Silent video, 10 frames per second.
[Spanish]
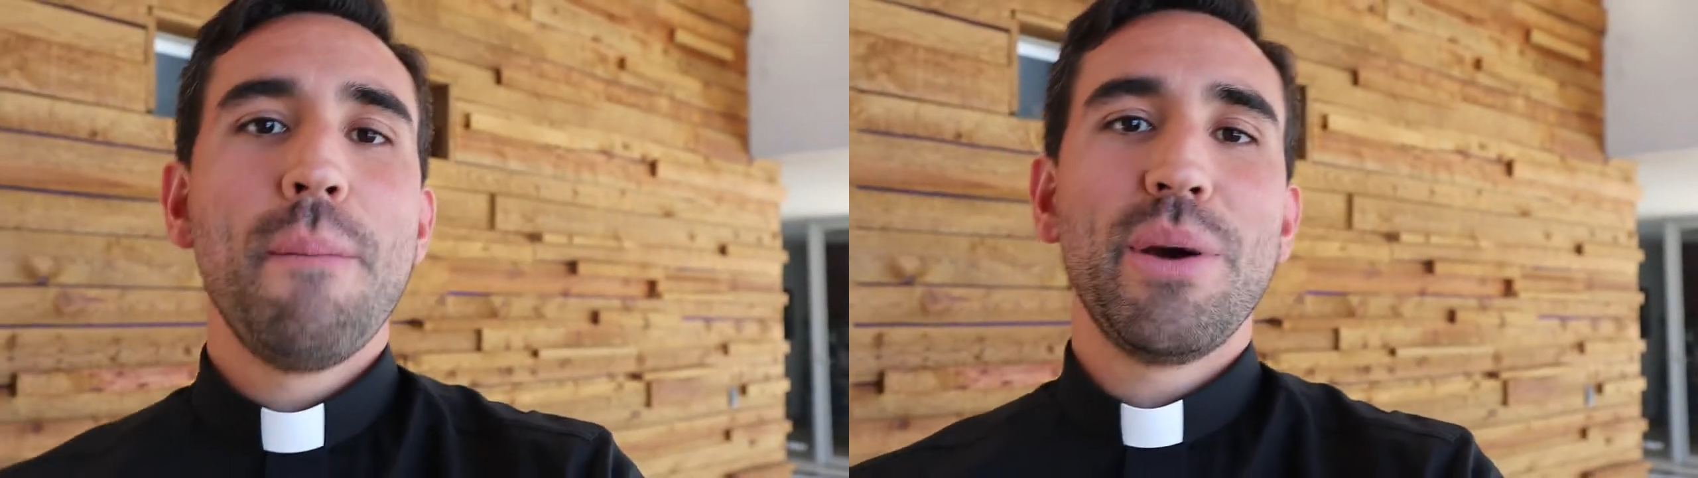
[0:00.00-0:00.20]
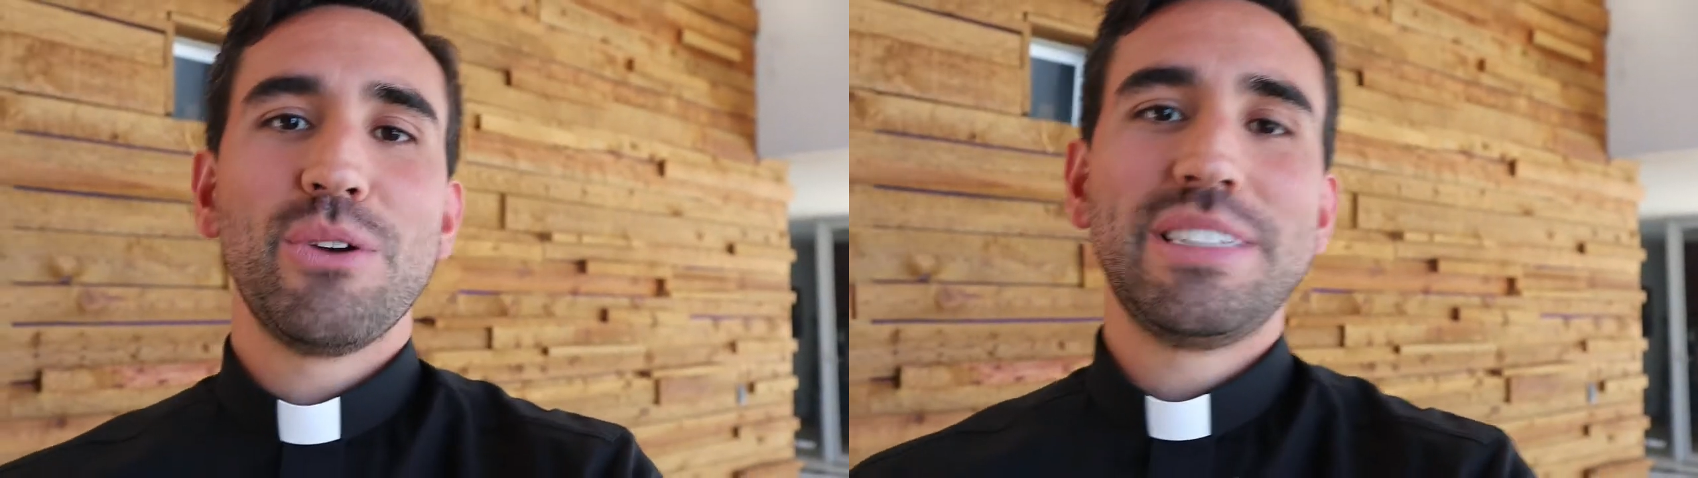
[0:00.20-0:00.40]

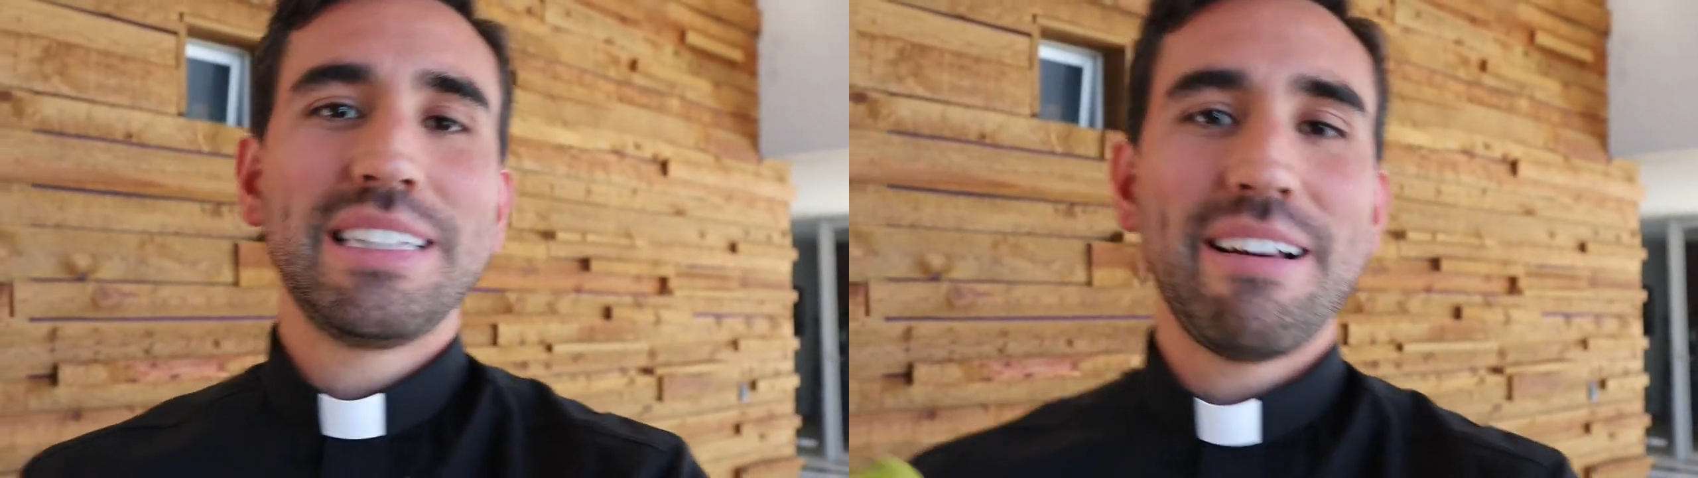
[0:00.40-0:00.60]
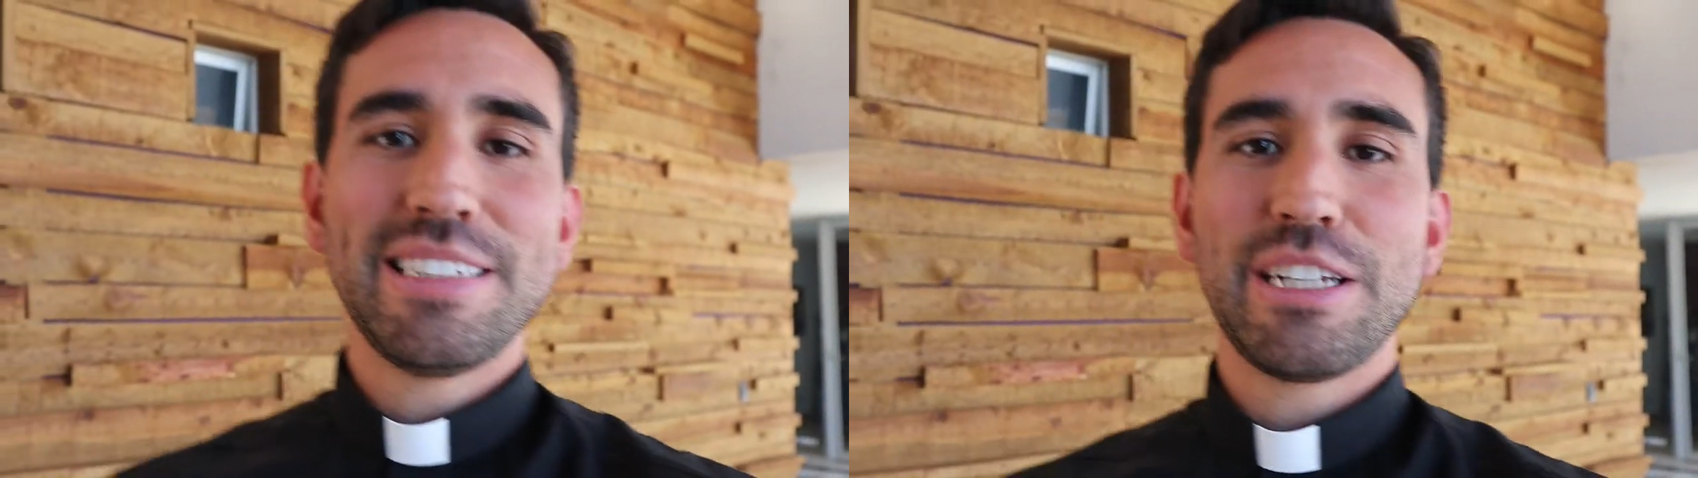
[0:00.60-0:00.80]
pero si
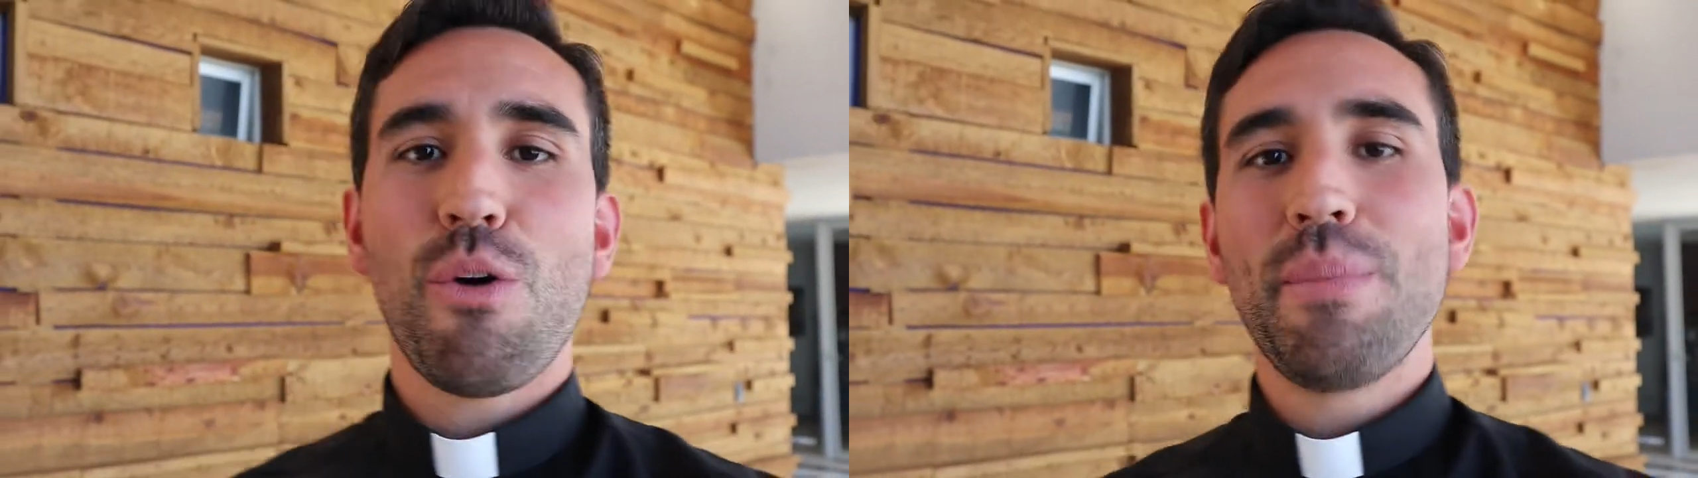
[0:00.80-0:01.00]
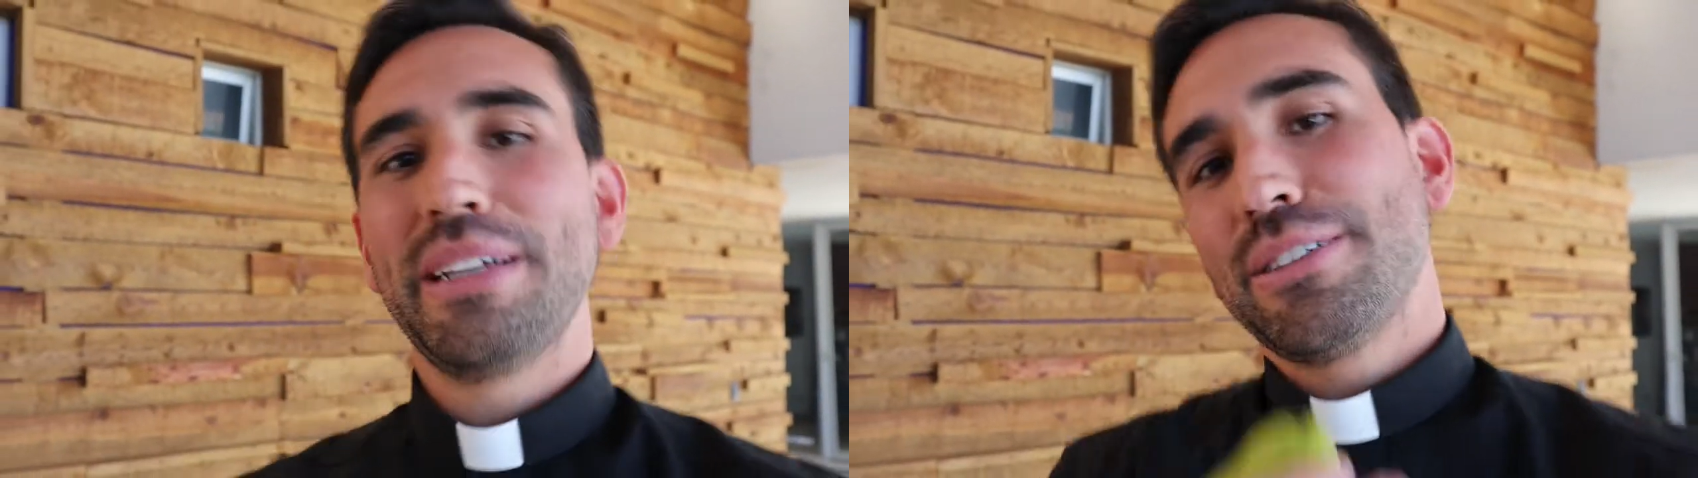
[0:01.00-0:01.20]
a veces
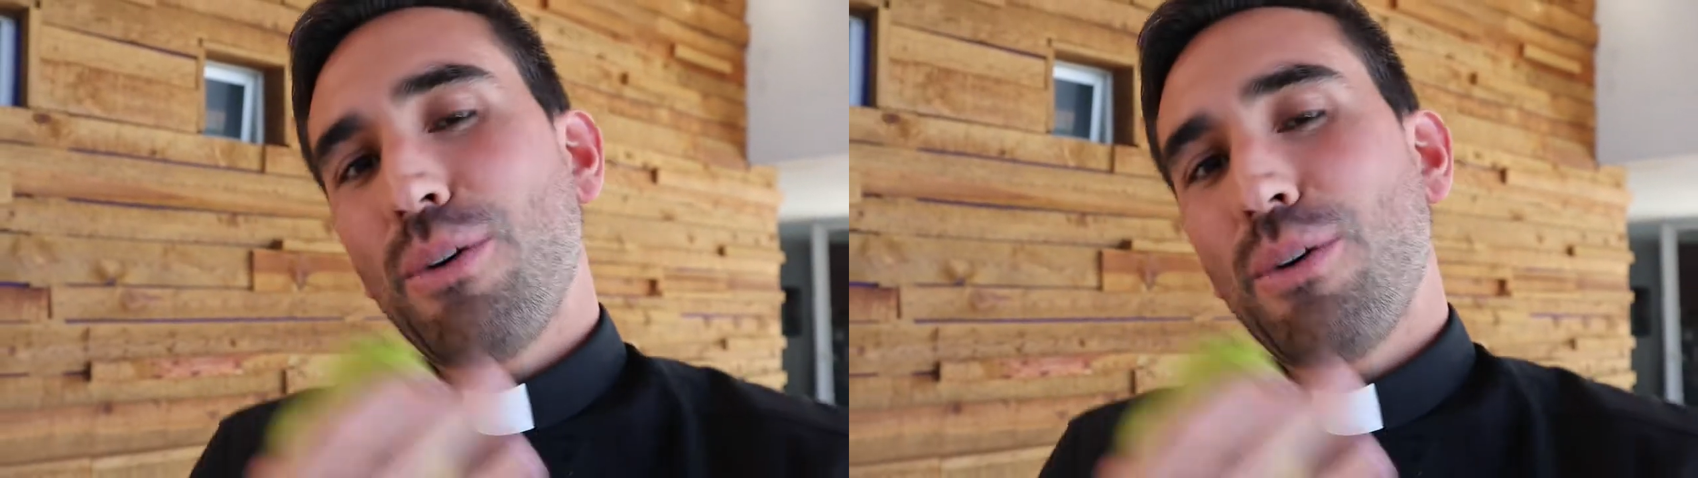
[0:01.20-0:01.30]
comes